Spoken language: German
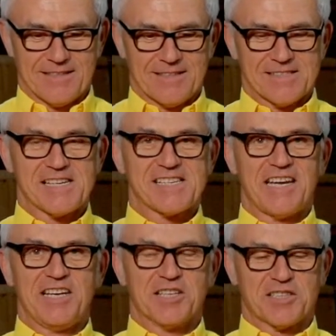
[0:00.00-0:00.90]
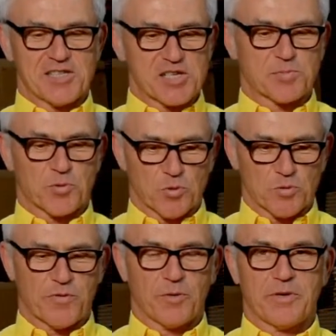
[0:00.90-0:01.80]
Sie sehen hier dieses
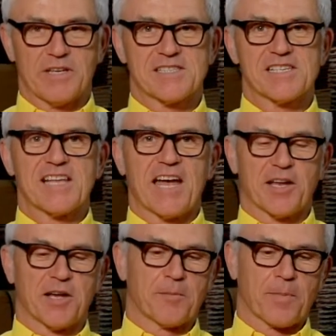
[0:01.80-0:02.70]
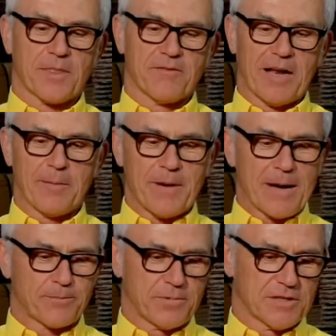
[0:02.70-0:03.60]
Produkt von mir. Es ist eine
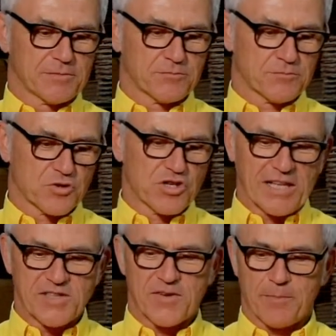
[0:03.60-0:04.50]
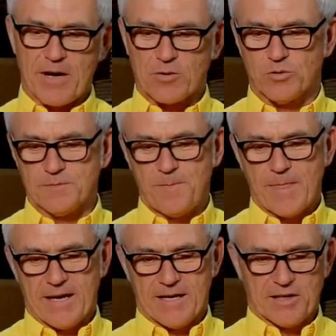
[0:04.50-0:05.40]
Wellpapp-Stanzverpackung,
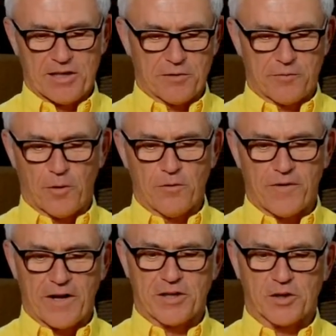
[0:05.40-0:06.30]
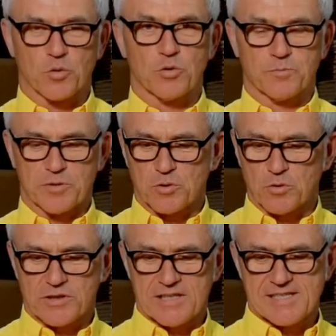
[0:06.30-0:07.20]
die vollflächig rot
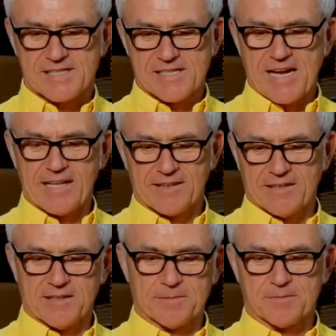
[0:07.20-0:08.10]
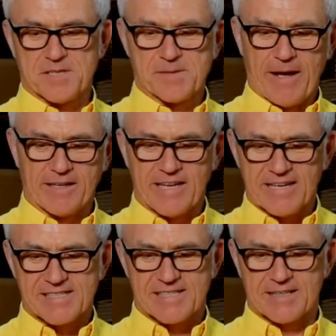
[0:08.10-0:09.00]
bedruckt ist. Sie hat ähm, zwei
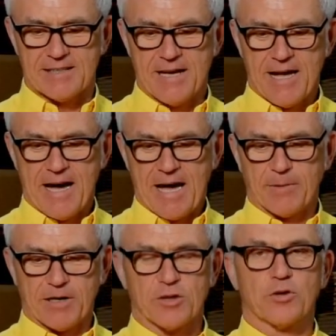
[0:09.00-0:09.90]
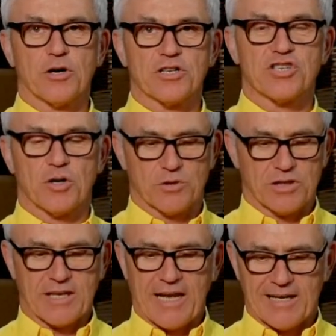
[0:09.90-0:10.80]
Texte, einmal in deutscher und
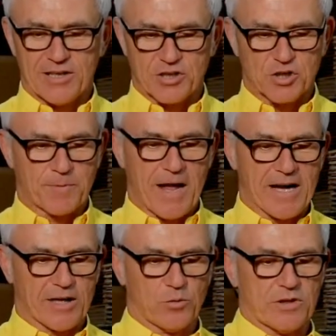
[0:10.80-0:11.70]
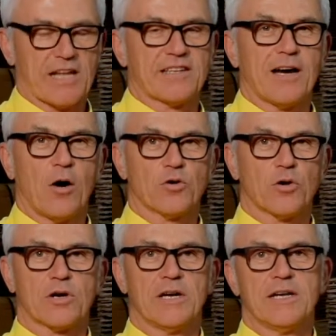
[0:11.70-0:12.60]
in englischer Sprache und hat hier auch
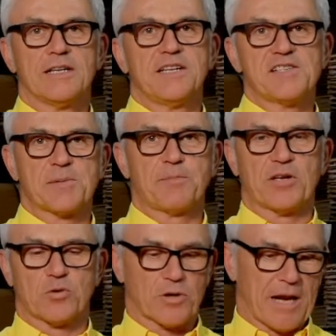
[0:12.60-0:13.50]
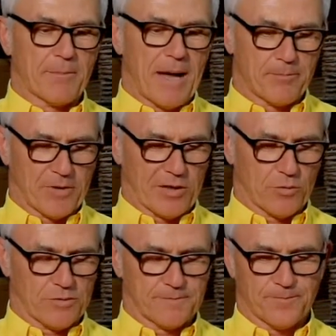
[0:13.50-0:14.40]
noch diese Piktogrammabbildung.